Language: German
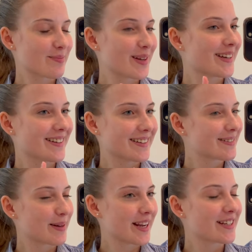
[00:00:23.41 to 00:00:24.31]
meine,
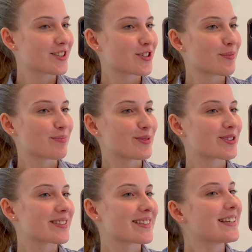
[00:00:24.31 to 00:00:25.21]
mein Handy schnappen
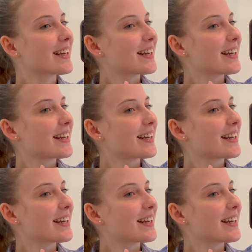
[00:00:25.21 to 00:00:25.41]
müssen,